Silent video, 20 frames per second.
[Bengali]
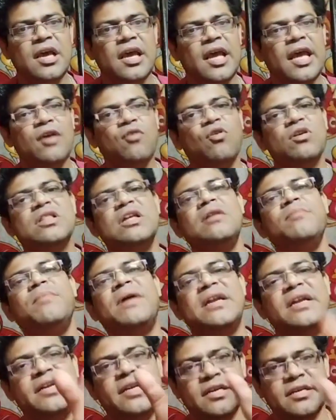এই কথাটা
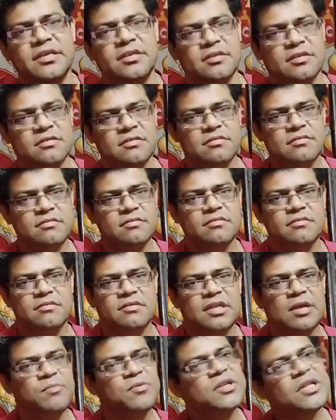মানেটা কি
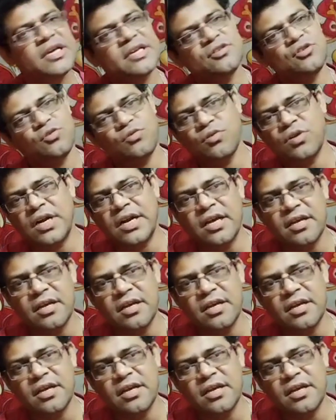তার মধ্যে মানে একটা ছোটো গাড়া